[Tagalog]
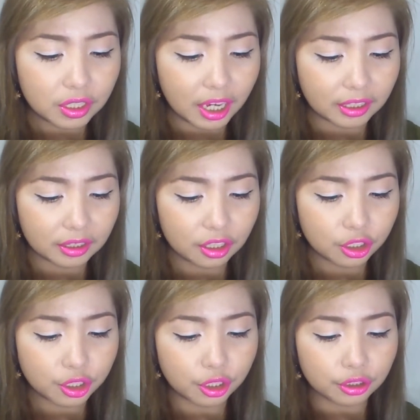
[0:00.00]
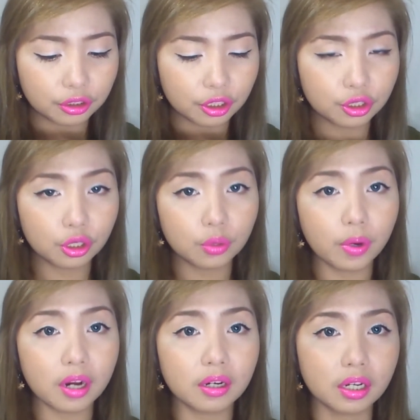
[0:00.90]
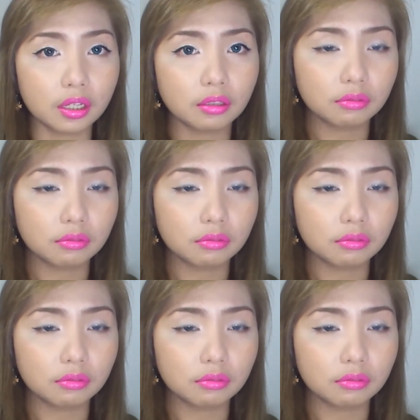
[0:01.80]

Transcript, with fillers: get the shirt that you're wearing?